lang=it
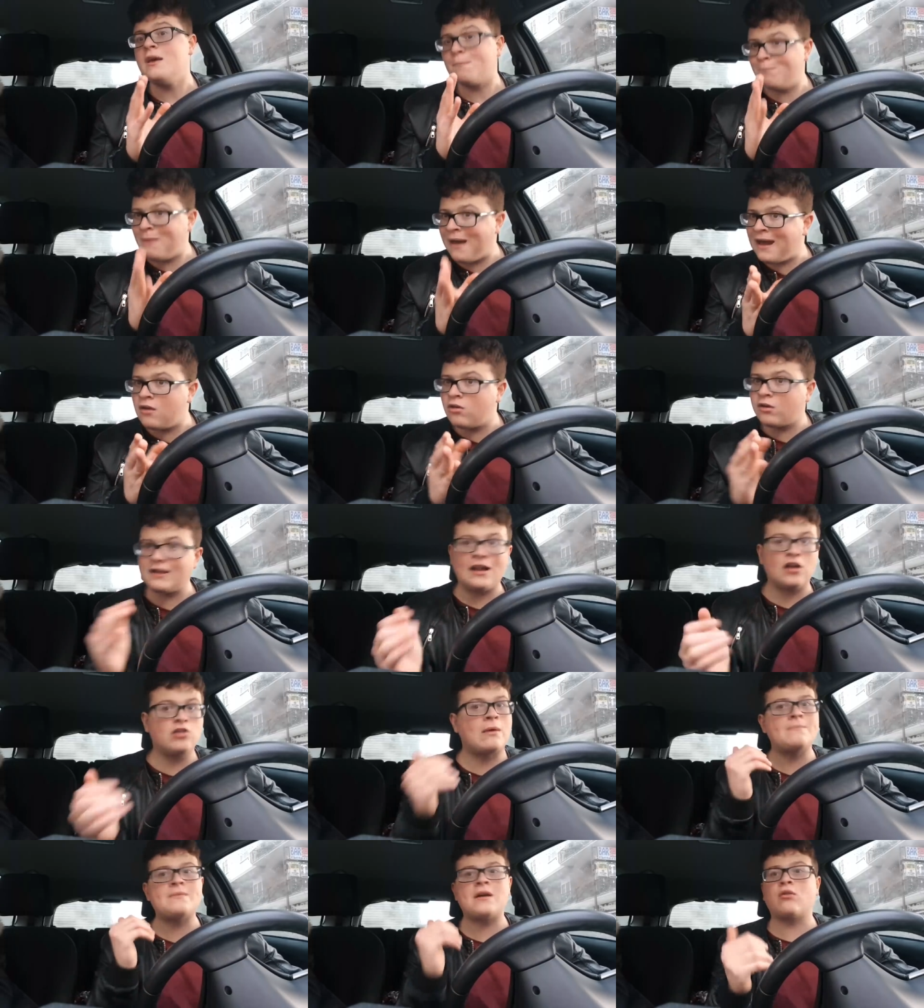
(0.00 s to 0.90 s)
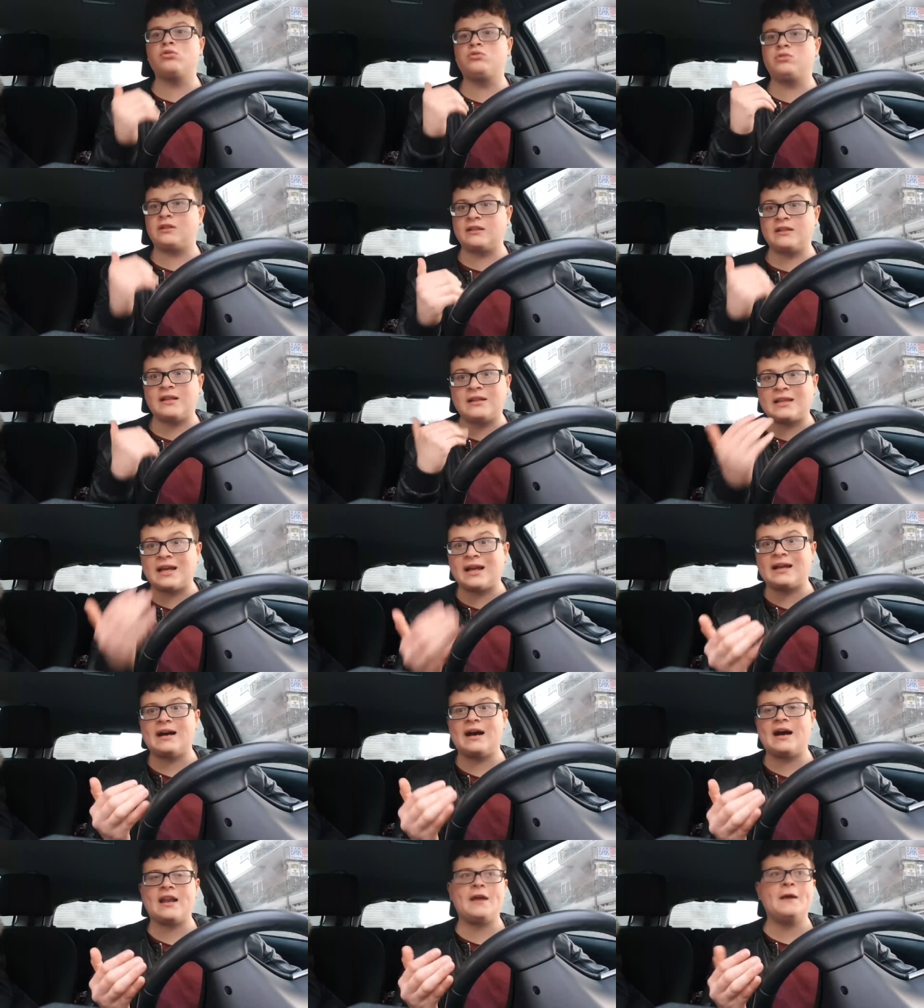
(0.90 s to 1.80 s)
Bello che la Roma abbia continuato ad
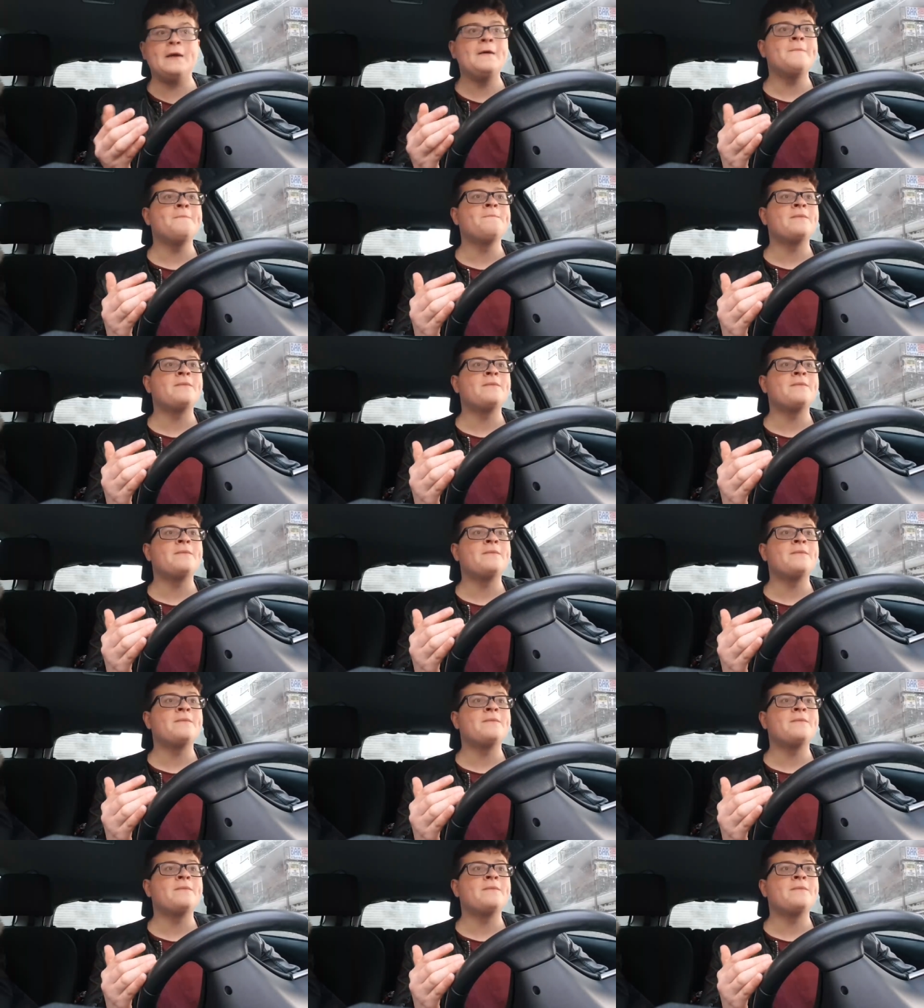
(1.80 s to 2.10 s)
attaccare.